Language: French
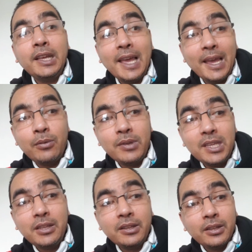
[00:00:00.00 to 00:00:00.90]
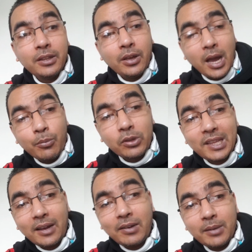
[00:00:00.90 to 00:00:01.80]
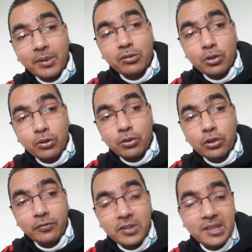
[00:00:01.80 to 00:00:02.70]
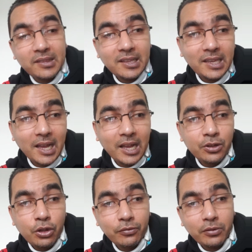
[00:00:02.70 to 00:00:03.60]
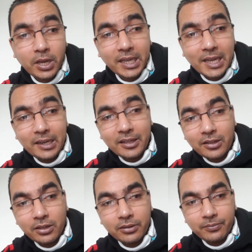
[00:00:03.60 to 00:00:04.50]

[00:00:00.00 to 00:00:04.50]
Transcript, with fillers: Eh oui, à mon travail parce que je finissais à 9h et quelques